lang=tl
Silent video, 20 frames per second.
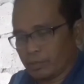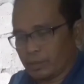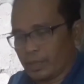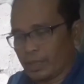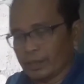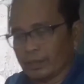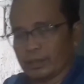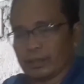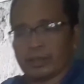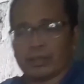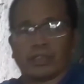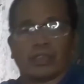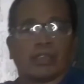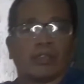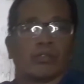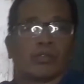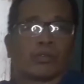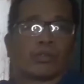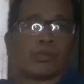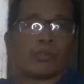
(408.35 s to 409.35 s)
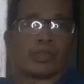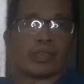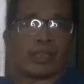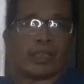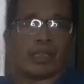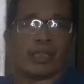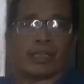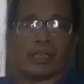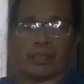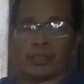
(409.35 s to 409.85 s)
kahit na hindi luto
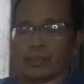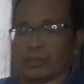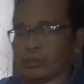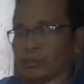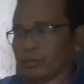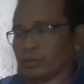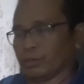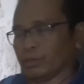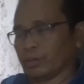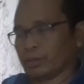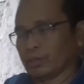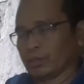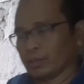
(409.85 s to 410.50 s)
kinakain ko.